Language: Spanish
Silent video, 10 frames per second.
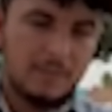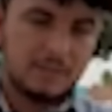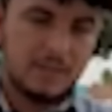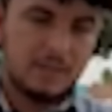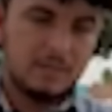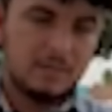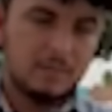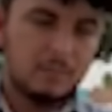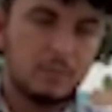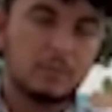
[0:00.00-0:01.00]
a pasar
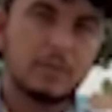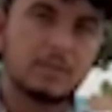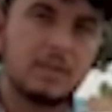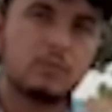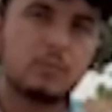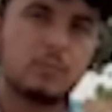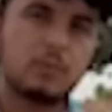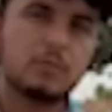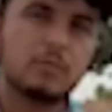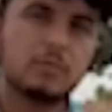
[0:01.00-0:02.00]
por donde están los
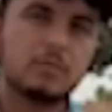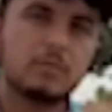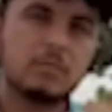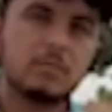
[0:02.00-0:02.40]
pozos.